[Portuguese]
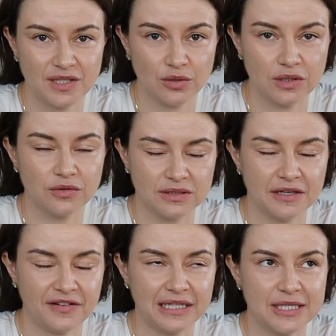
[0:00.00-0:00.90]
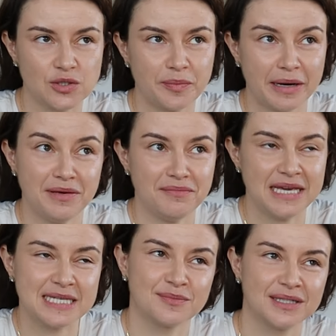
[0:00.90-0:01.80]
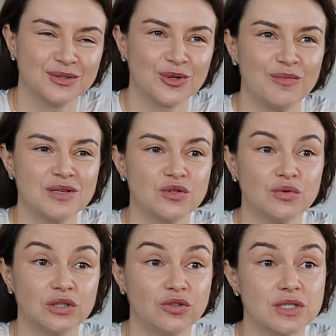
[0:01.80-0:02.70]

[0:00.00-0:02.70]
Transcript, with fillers: eu, eu até falei isso para mim mesma no começo do ano.